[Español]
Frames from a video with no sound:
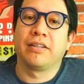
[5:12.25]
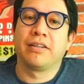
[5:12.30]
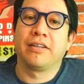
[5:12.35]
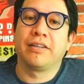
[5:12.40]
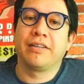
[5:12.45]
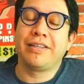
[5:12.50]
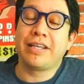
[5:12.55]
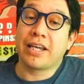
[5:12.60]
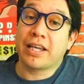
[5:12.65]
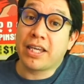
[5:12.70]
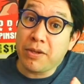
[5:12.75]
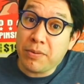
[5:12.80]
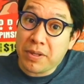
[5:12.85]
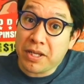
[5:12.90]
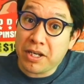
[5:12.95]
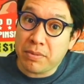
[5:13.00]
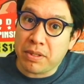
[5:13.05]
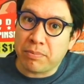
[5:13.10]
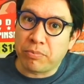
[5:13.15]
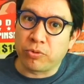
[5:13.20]
Y aquí
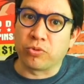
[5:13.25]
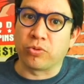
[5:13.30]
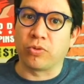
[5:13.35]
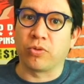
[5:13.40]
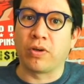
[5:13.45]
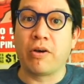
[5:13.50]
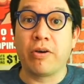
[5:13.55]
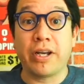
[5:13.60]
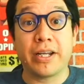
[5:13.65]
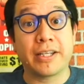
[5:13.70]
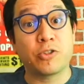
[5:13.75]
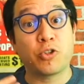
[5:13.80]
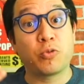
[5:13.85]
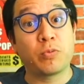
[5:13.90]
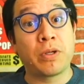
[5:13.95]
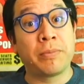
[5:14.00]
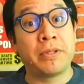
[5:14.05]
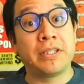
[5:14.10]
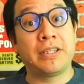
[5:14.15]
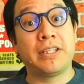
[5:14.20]
viene mi punto. Ahora que estoy
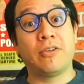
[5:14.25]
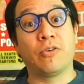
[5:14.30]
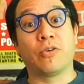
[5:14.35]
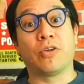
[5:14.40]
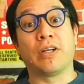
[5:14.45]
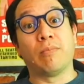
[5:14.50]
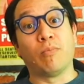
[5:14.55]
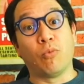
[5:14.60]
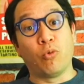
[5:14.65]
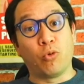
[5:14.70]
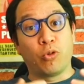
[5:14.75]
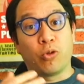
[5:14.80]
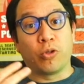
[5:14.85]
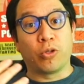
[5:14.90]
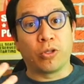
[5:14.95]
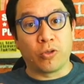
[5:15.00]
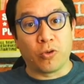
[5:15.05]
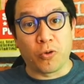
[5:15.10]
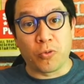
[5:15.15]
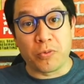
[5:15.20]
más metido en el mundo
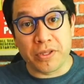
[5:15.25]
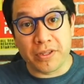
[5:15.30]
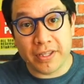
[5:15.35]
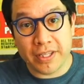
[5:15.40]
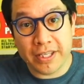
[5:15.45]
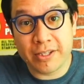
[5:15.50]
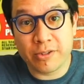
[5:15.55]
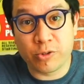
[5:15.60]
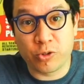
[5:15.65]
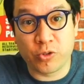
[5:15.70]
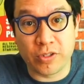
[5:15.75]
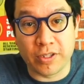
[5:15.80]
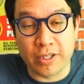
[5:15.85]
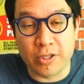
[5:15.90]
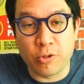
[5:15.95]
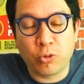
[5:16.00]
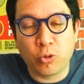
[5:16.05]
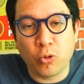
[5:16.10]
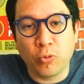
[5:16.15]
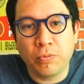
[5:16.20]
de los videos y
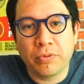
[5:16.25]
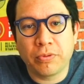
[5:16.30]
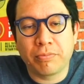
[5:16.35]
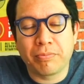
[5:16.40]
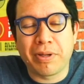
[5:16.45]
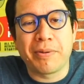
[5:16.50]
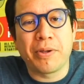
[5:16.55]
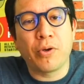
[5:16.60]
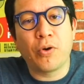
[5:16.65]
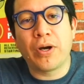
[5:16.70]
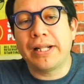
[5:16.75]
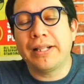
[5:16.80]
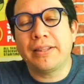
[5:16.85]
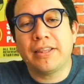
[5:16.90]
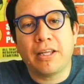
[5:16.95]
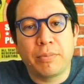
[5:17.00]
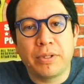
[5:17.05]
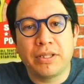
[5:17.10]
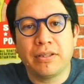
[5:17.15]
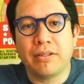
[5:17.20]
de YouTube, me veo
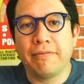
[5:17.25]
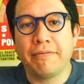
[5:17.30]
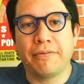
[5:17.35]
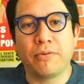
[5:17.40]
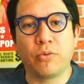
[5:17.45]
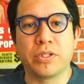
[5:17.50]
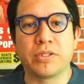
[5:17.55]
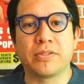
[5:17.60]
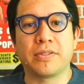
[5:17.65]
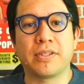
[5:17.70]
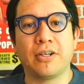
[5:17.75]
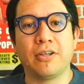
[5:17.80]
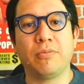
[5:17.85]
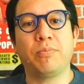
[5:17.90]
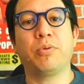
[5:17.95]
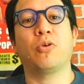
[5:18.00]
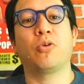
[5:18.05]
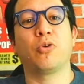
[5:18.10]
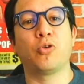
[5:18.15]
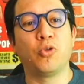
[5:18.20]
altamente influenciado
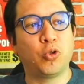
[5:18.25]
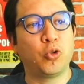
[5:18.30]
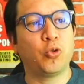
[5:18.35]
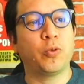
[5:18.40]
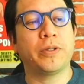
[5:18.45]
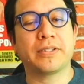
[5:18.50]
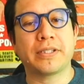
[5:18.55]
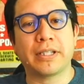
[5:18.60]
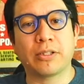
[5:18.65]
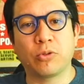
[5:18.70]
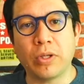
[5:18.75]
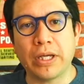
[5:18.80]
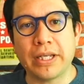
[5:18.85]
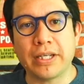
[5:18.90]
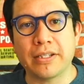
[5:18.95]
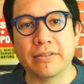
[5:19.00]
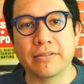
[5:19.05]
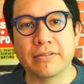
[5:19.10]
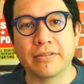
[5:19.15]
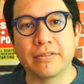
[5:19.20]
por los youtubers
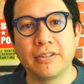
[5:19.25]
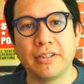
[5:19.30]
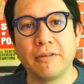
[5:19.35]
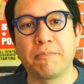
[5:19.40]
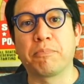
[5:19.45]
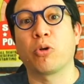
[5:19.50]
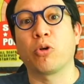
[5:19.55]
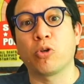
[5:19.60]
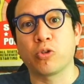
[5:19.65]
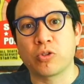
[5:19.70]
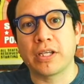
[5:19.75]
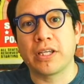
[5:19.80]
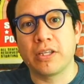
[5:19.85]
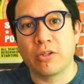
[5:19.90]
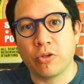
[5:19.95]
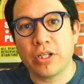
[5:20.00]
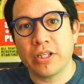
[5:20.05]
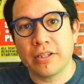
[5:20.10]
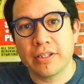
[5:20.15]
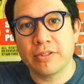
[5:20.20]
actuales y por los
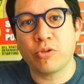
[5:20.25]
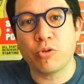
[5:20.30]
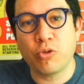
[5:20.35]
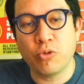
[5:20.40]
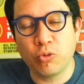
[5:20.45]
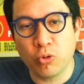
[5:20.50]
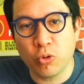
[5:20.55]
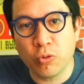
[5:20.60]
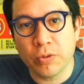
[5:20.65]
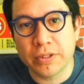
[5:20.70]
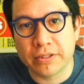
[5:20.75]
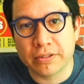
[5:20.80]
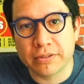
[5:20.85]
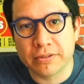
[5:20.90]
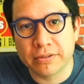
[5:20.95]
seguidores de esos youtubers.